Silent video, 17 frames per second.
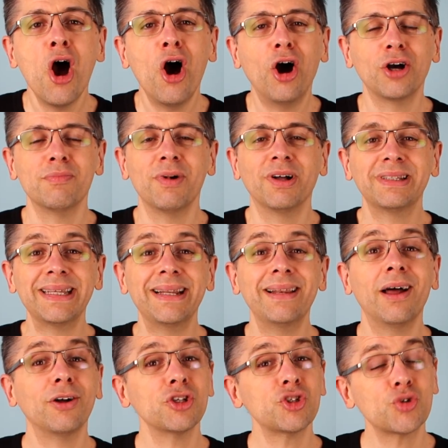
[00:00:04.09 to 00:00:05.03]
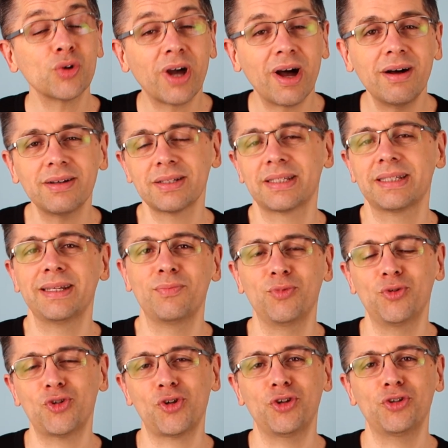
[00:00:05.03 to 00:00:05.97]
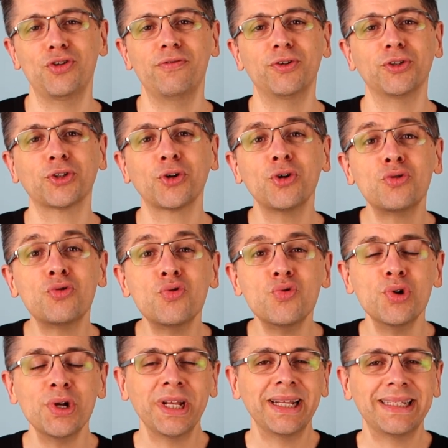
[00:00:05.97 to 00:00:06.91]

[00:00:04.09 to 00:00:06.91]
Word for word: augmenter l'endurance des muscles de votre cou,